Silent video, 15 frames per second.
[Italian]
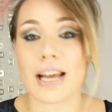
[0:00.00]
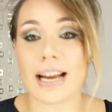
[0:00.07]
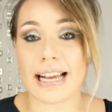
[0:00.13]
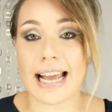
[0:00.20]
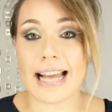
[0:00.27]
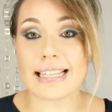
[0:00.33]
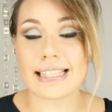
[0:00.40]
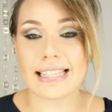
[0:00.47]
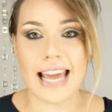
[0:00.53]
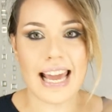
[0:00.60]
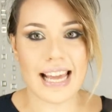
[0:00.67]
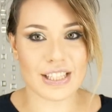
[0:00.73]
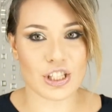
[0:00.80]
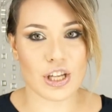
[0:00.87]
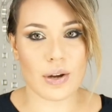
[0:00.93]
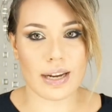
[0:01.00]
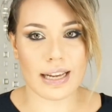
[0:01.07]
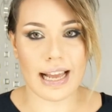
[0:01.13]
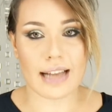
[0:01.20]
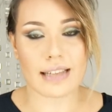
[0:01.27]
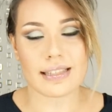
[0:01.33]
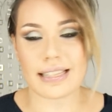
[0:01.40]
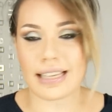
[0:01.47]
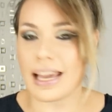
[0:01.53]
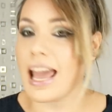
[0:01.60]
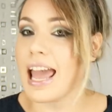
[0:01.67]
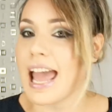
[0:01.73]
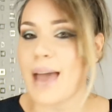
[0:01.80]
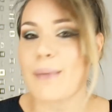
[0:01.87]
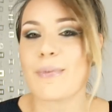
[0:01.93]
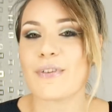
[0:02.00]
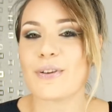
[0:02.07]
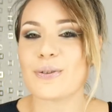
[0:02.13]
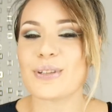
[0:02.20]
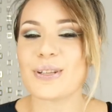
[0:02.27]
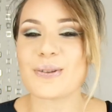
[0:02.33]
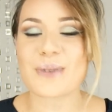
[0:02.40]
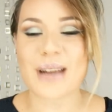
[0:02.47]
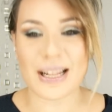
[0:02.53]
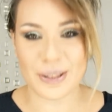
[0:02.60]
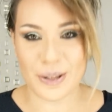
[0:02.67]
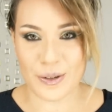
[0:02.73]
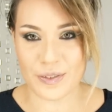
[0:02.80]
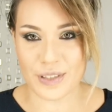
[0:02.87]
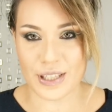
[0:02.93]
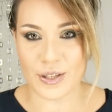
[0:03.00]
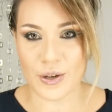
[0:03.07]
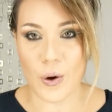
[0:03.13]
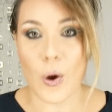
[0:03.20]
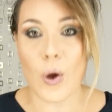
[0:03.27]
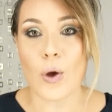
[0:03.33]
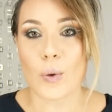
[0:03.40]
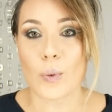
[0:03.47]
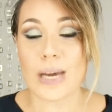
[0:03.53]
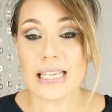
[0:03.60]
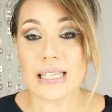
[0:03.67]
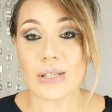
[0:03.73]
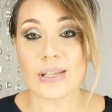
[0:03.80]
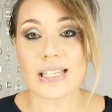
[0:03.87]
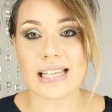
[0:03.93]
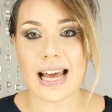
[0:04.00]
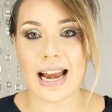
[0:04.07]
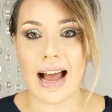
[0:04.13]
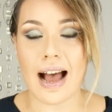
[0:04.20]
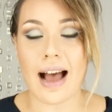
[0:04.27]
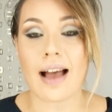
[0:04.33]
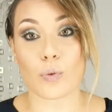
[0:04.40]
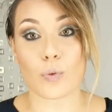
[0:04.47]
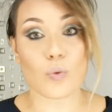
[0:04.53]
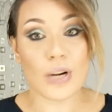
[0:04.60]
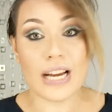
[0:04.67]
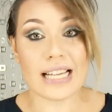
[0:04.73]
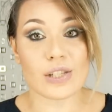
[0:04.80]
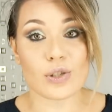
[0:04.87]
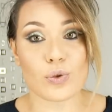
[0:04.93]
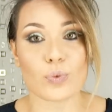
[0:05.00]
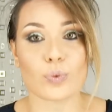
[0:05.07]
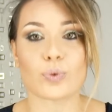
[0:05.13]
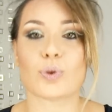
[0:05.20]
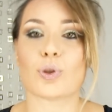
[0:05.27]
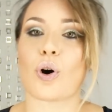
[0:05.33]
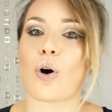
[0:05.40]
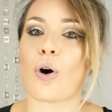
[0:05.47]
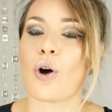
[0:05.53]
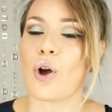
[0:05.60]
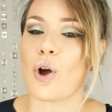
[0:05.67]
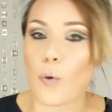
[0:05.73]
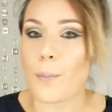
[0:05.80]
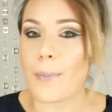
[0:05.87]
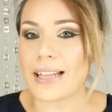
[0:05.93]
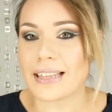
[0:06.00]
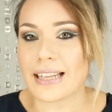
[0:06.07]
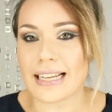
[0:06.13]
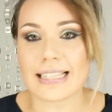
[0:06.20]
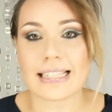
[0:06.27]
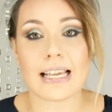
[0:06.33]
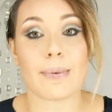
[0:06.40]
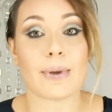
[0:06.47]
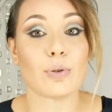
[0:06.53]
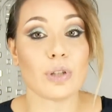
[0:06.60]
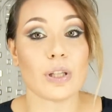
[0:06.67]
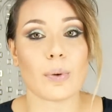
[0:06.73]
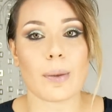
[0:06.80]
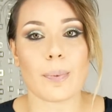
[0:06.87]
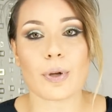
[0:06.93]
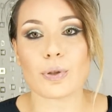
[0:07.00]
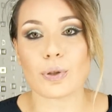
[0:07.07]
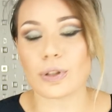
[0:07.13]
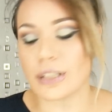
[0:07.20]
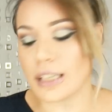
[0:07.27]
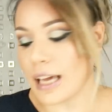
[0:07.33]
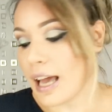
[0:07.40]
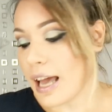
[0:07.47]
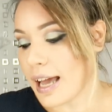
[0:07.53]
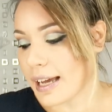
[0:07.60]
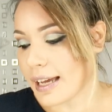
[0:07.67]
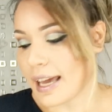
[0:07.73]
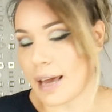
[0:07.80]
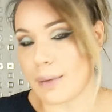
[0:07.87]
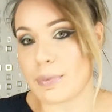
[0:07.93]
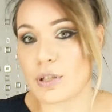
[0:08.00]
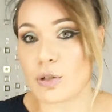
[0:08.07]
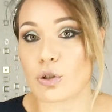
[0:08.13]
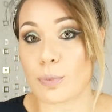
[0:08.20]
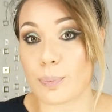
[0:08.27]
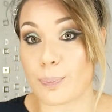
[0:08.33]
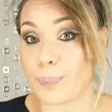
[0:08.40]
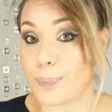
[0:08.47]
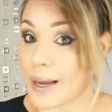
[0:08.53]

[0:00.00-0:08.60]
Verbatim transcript: Ciao ragazze e ciao ragazzi e benvenuti in un altro video. Questo sarà un riassunto, un mettere insieme tutti quei prodotti che mi sono